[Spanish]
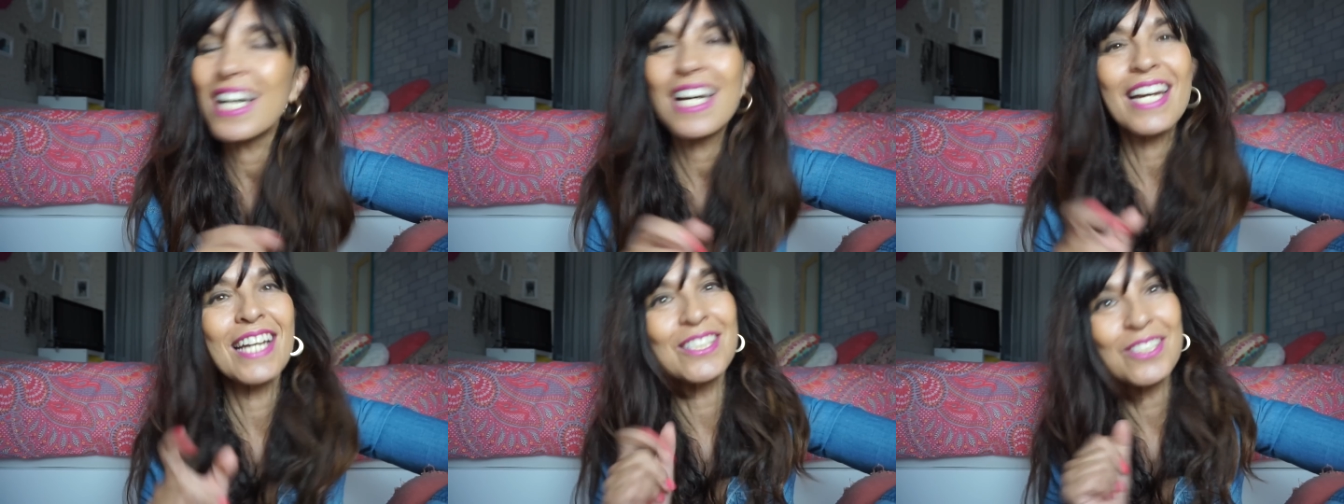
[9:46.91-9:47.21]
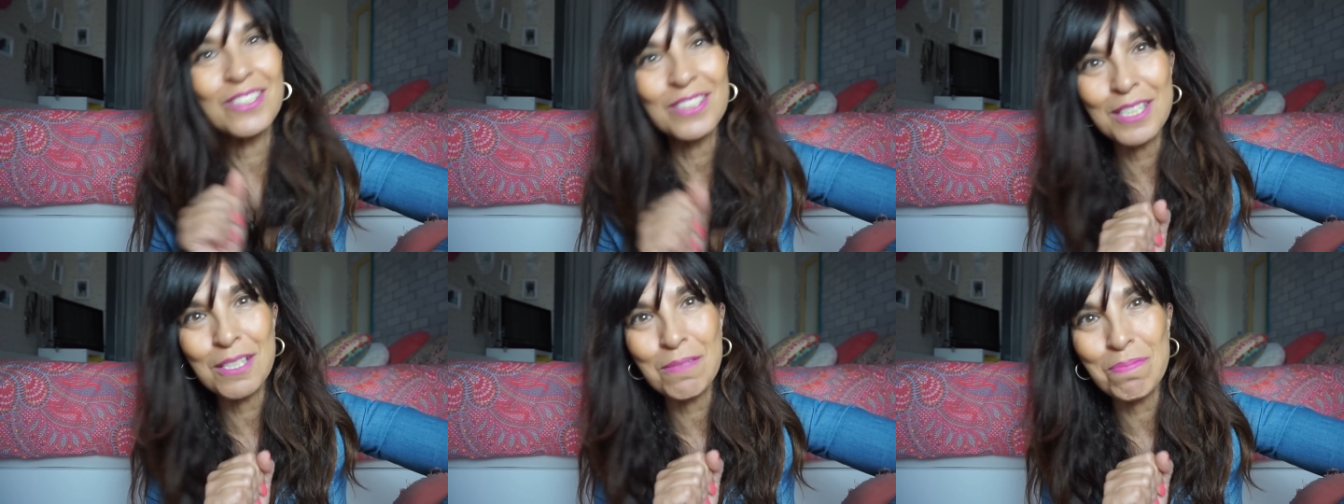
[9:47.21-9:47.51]
¿Queréis
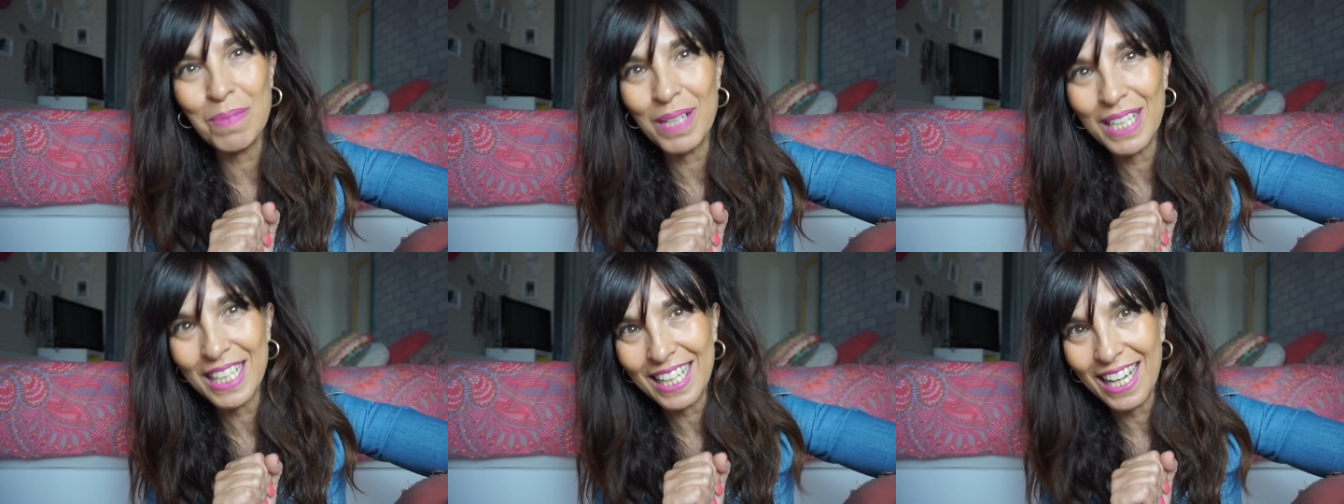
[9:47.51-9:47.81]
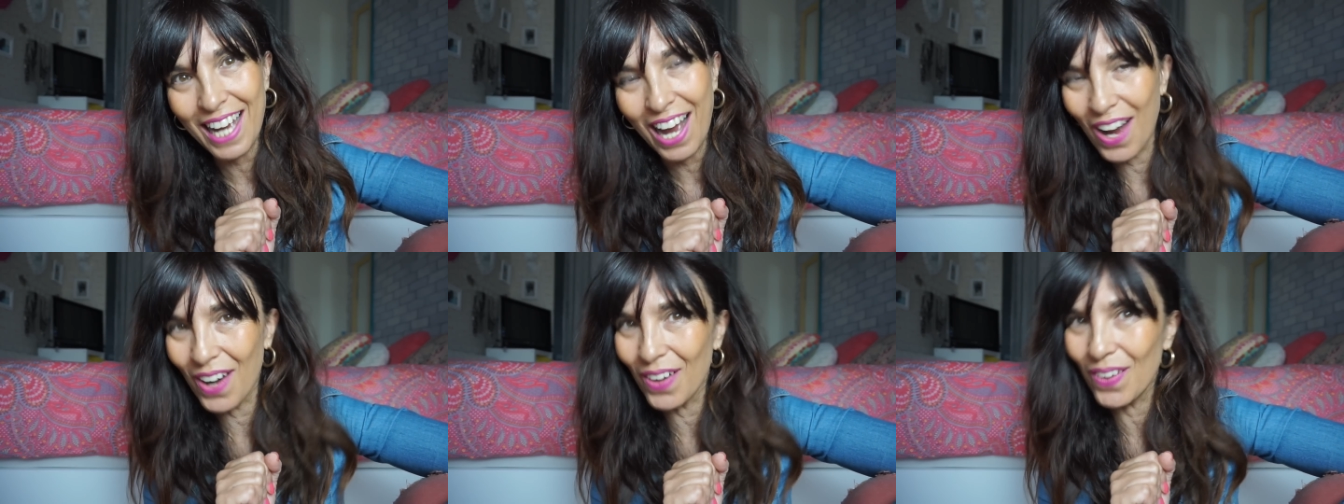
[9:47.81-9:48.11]
que os explique
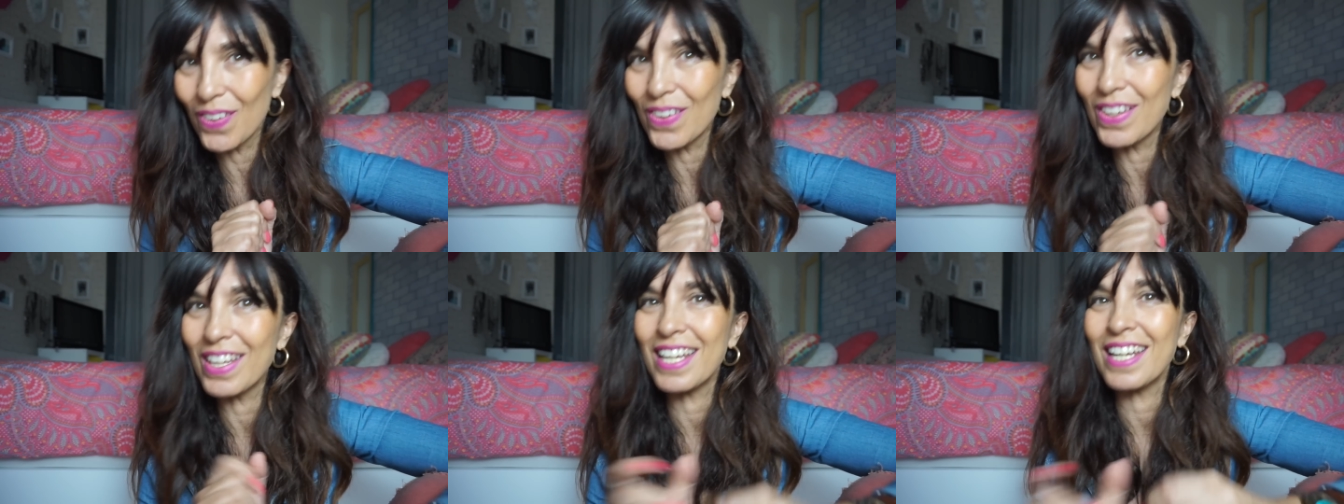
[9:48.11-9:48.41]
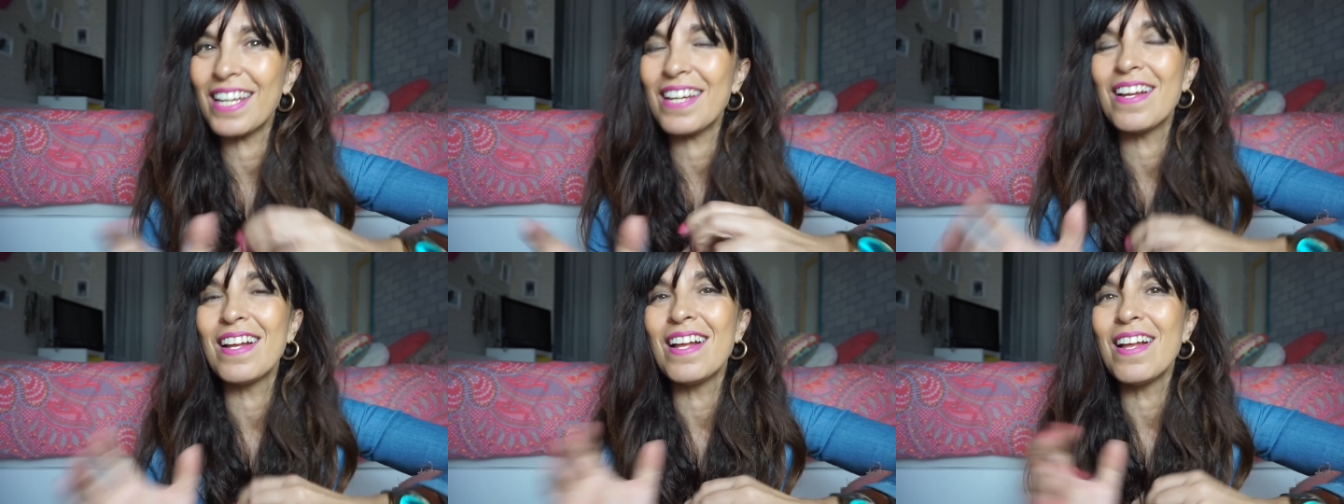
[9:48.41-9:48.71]
algo
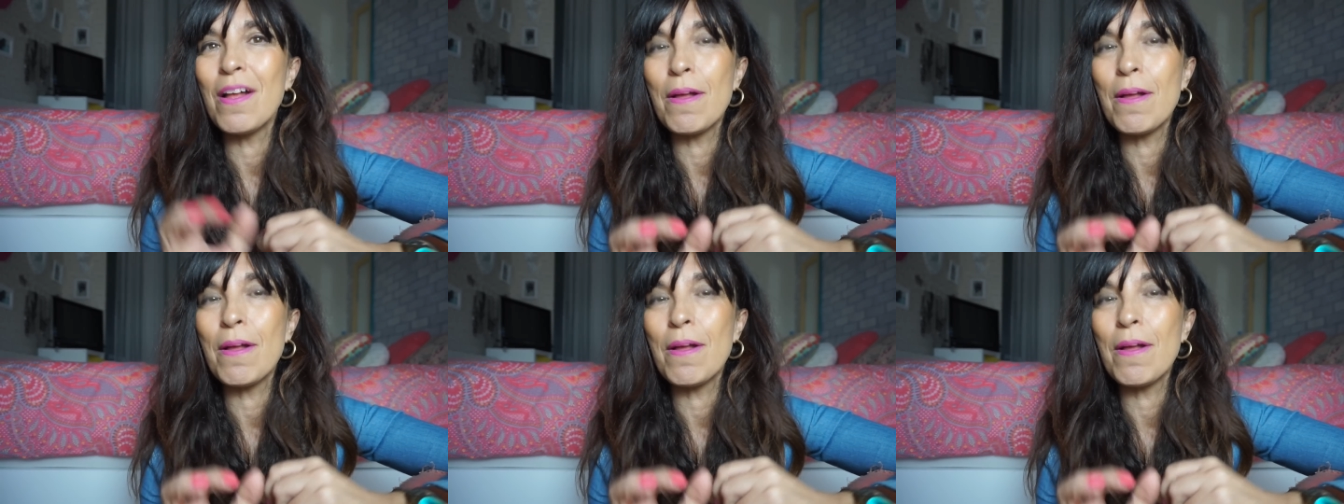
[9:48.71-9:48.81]
de...?